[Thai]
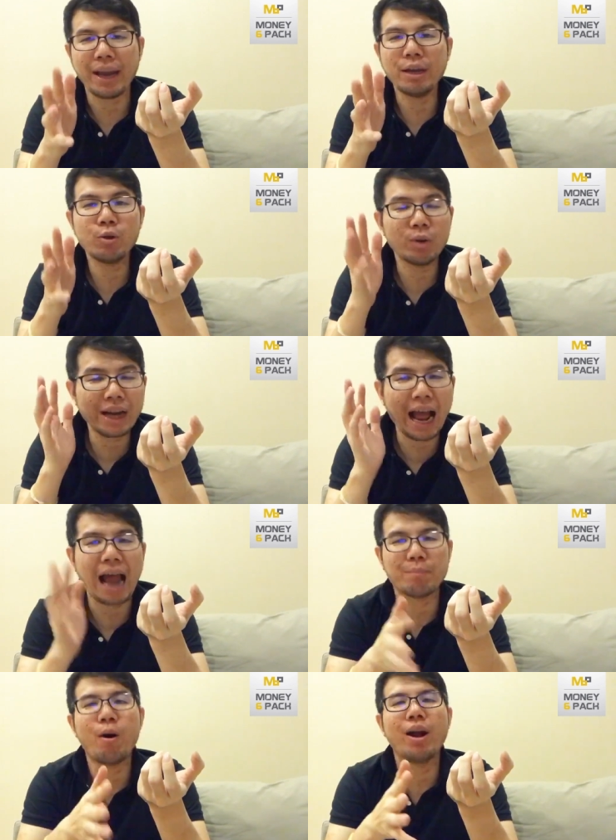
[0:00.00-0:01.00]
คุณขาด
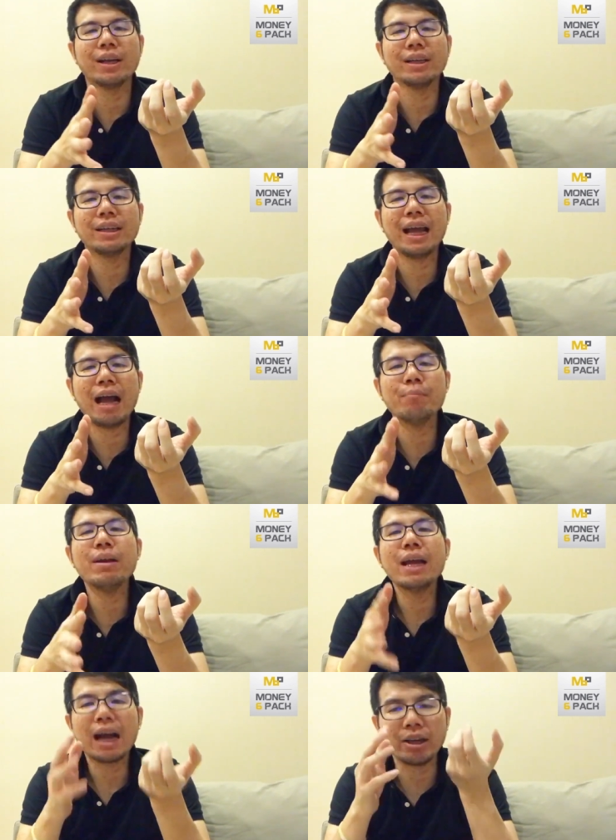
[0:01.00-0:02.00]
ผ่อนนะครับ
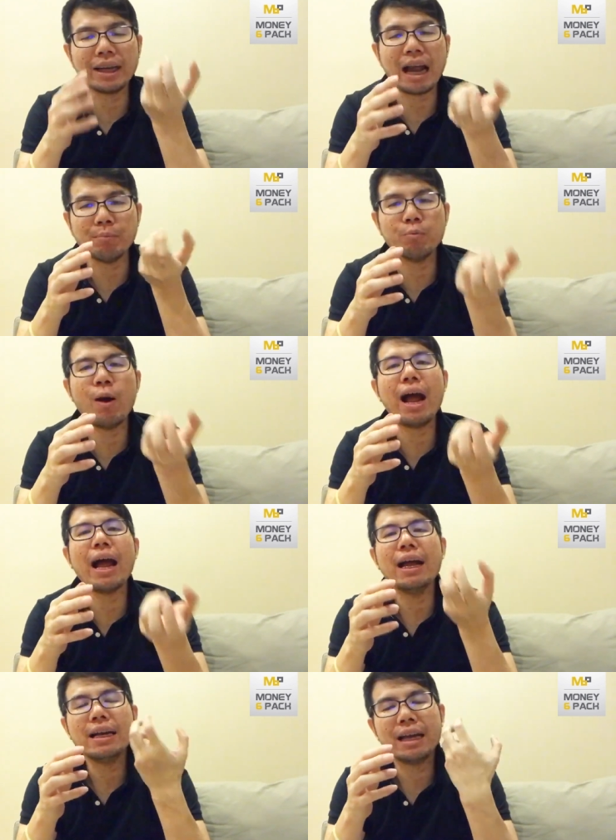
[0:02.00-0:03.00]
เขาจะถามว่า
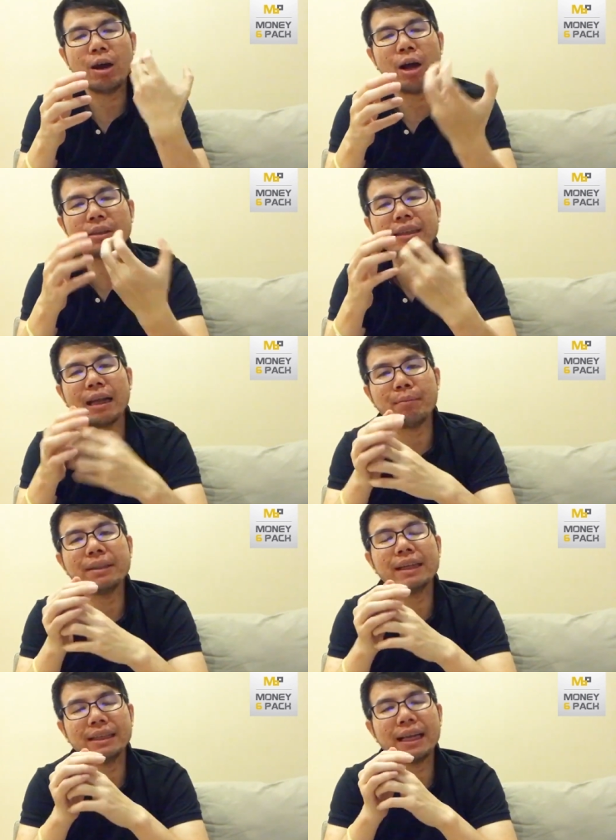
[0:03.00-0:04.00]
แล้วเขาจะสามารถเจ
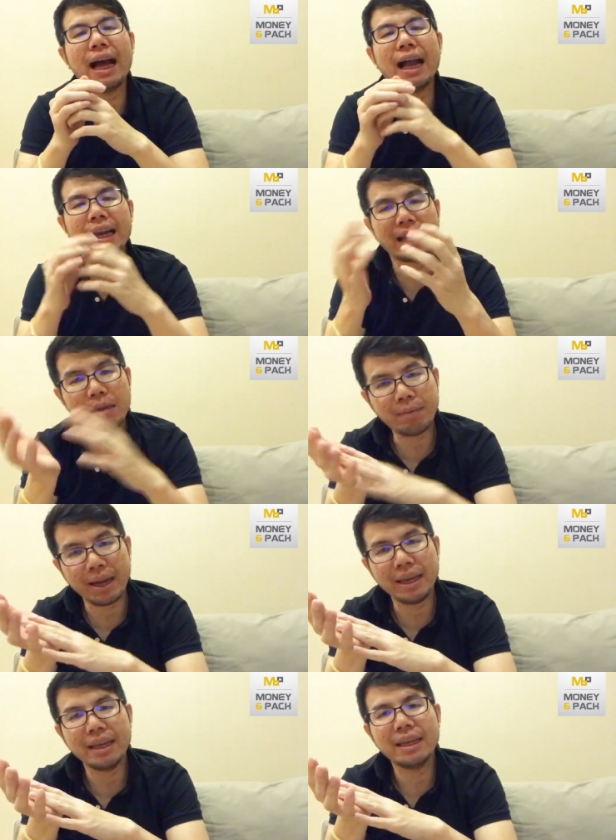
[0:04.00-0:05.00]
รจาอะไรได้ไหม
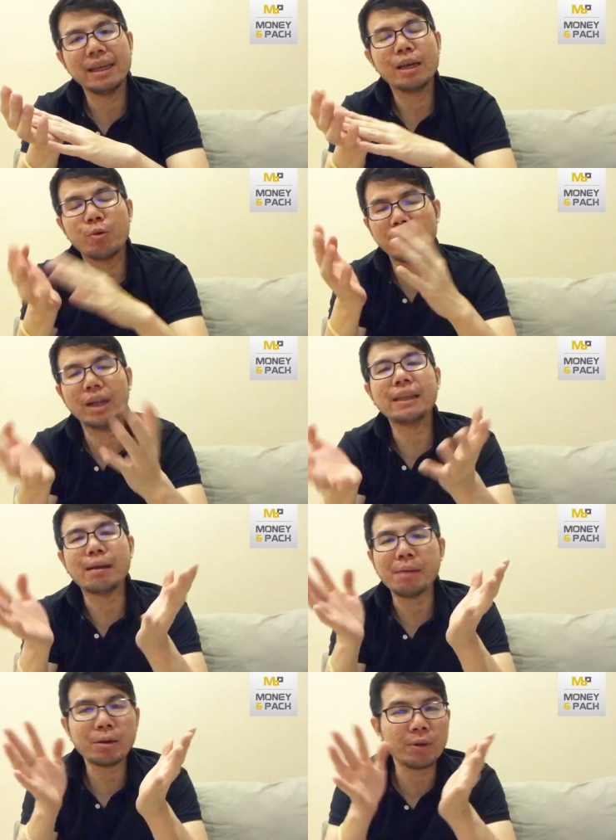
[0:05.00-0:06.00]
คุณก็สา
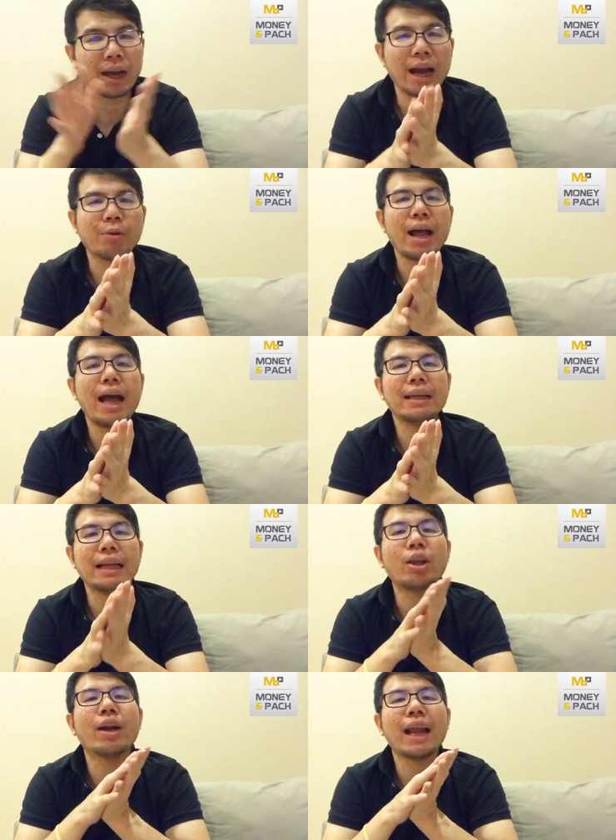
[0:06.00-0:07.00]
มารถคุยกับเขาได้ณ
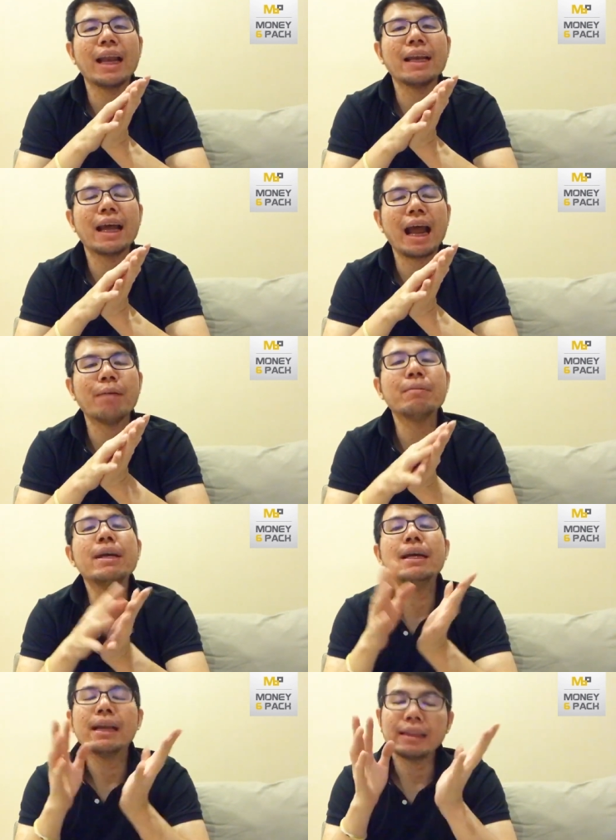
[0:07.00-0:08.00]
ตอนนั้นนะครับ
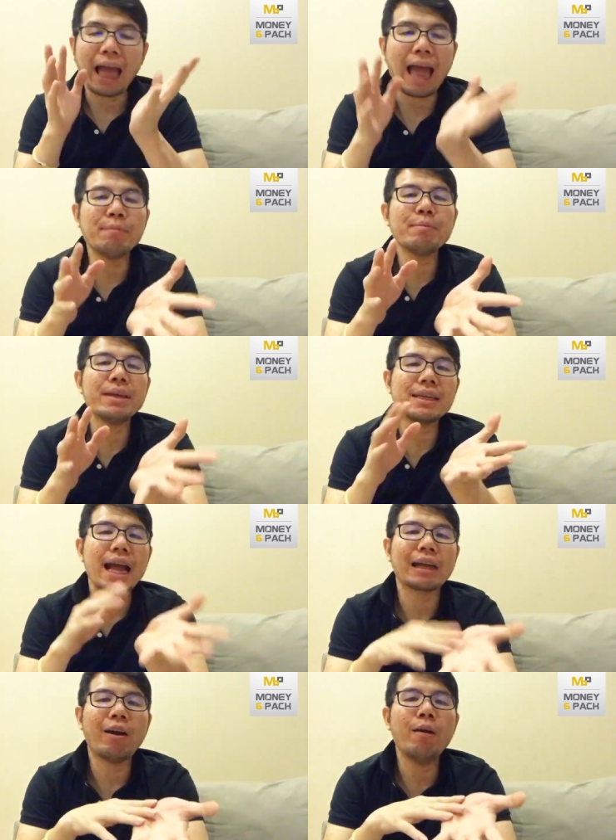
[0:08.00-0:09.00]
แต่มันมีอีกอย่าง
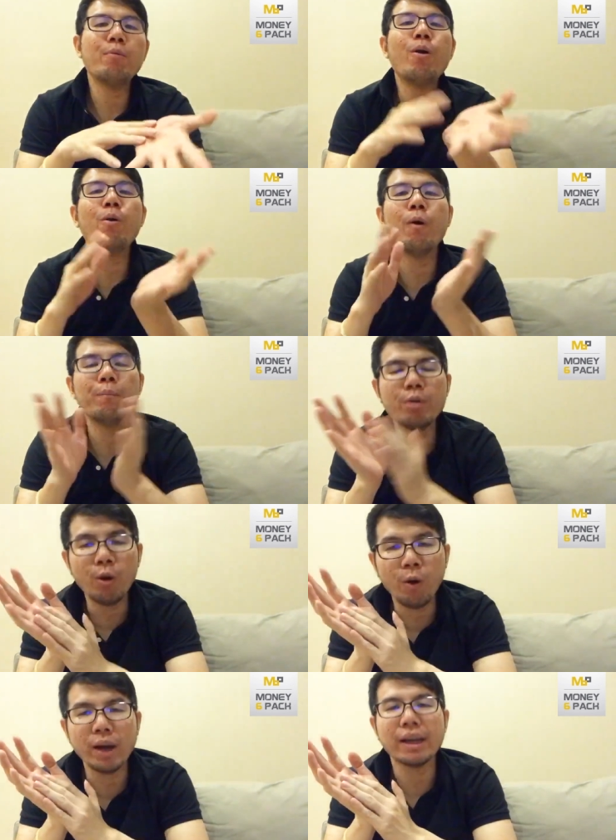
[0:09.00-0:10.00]
เนาะพวกโฮมโล
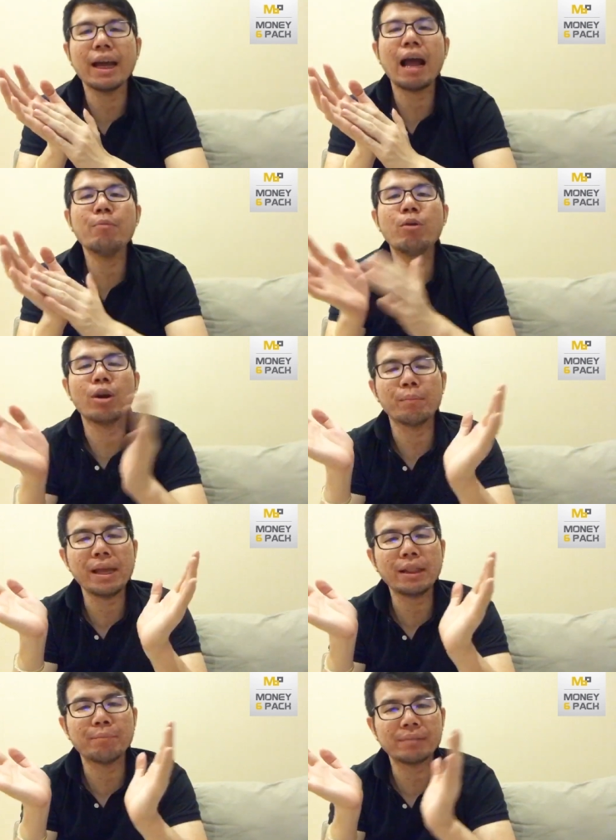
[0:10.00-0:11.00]
นนะครับพวกดอกเบี้ย
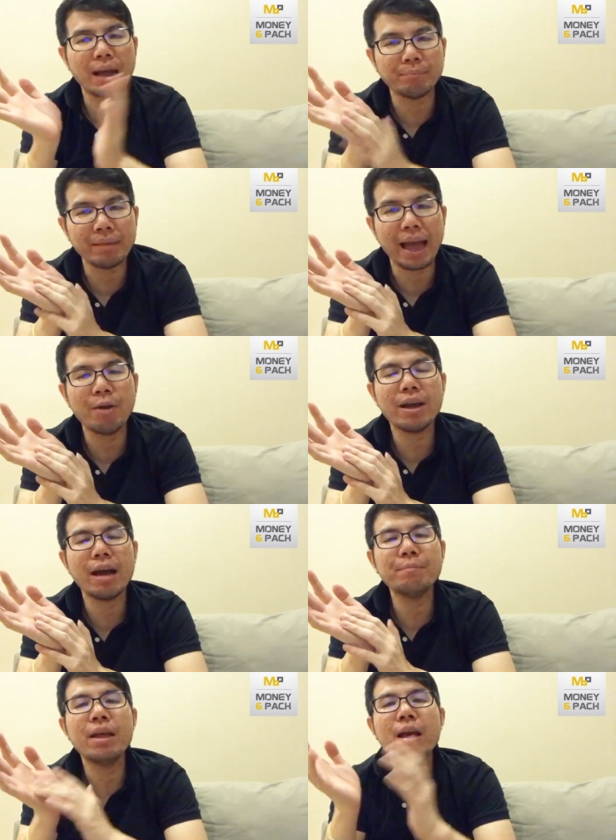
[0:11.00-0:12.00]
ต่ำๆแล้วนะครับ
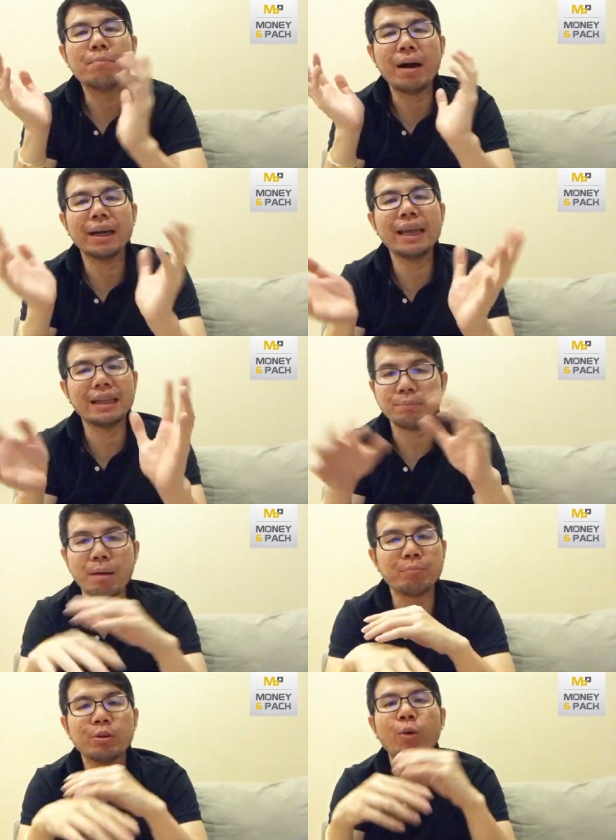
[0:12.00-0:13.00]
บางทีอาจจะปรับ
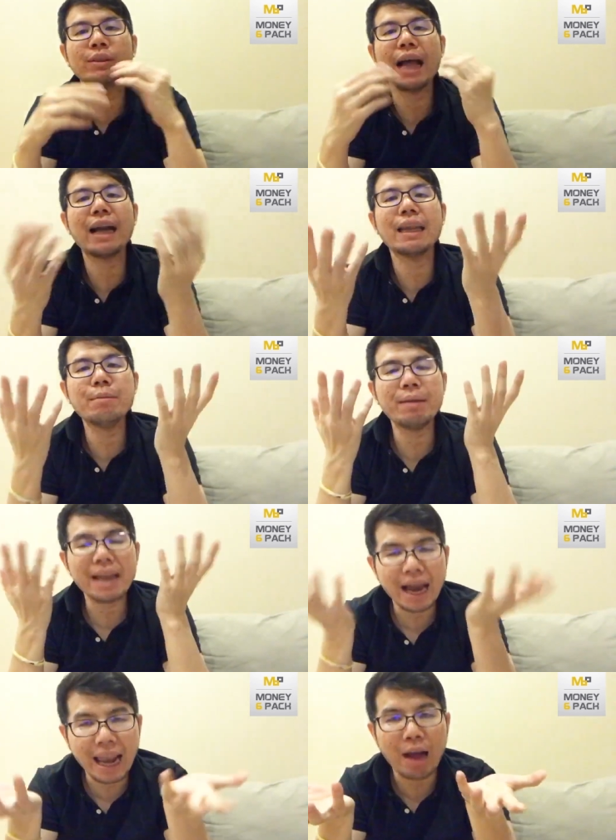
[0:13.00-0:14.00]
โครงสร้างหนี้ไม่ได้
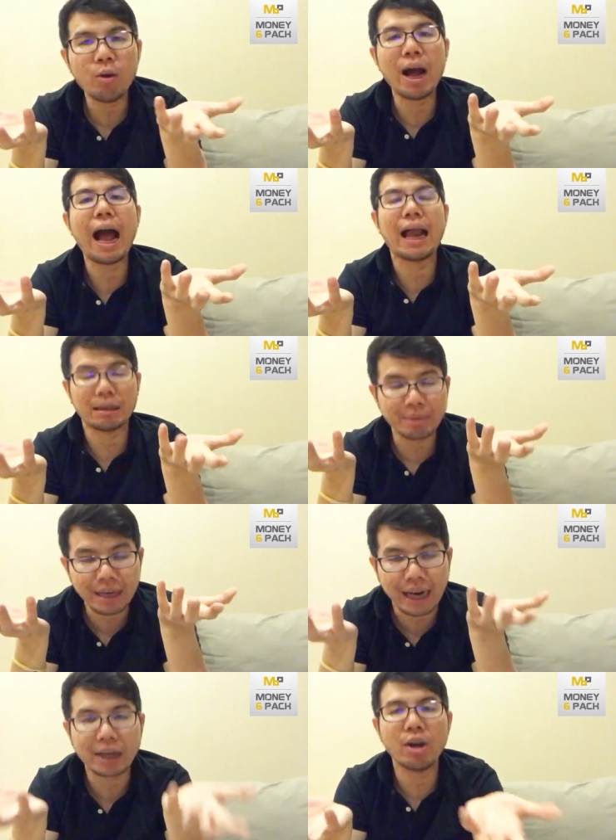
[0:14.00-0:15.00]
แล้วอาจจะเป็นอย่า
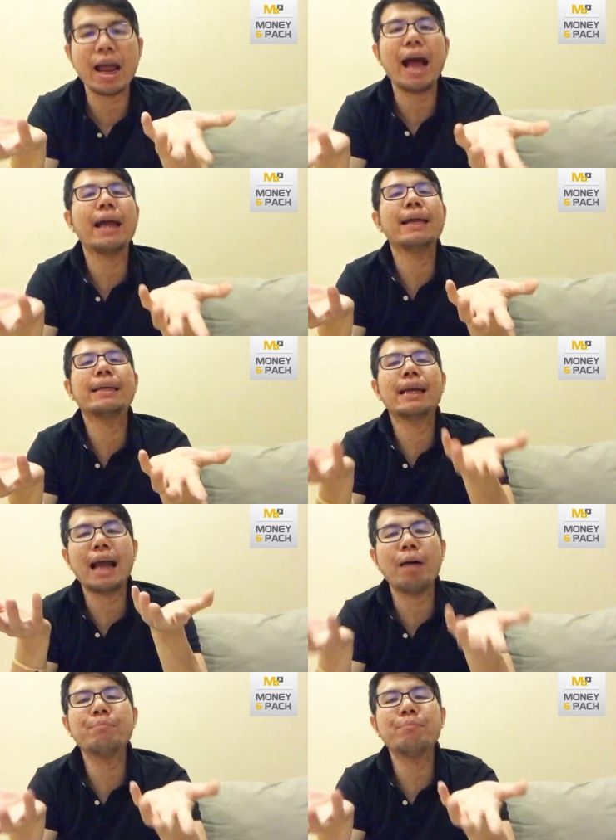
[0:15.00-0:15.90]
งนั้นก็ได้นะครับ